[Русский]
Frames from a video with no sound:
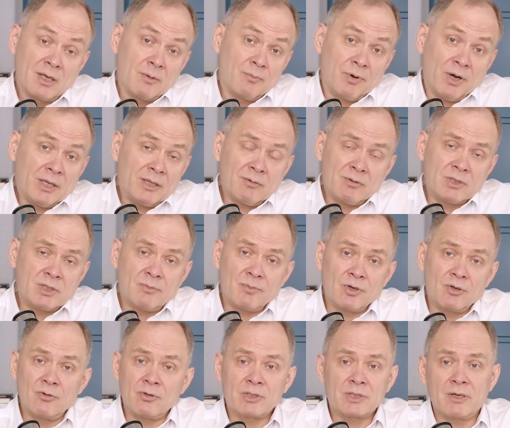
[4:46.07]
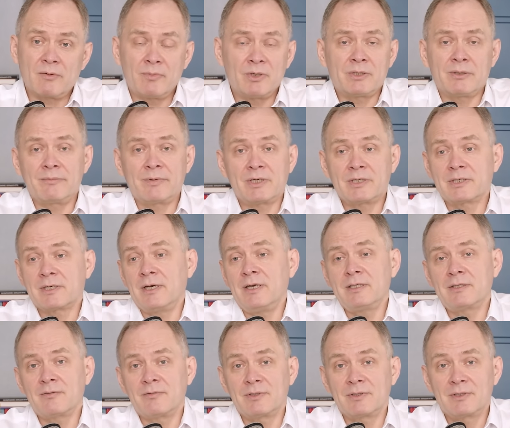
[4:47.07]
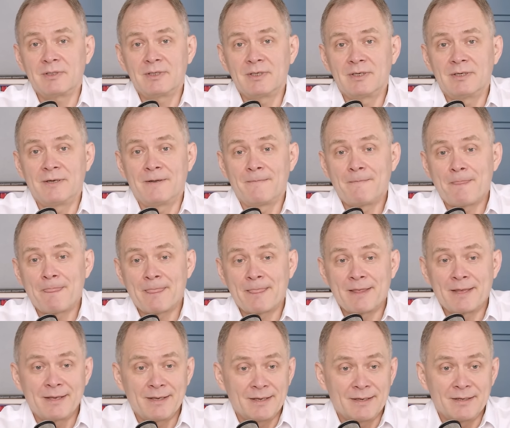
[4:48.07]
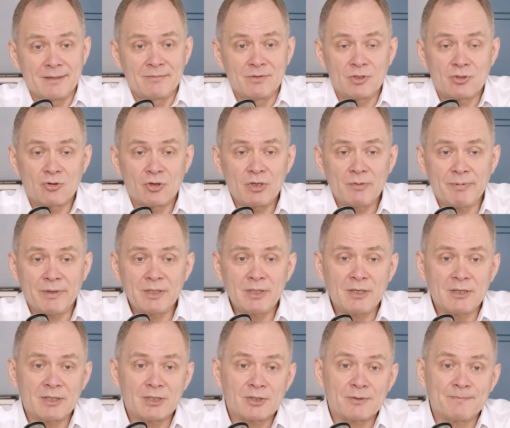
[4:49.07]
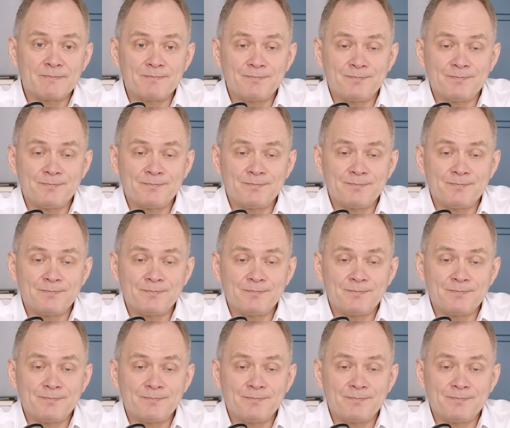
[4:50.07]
и поэтому тебе придется об этом рассказывать. Ничего не поделаешь.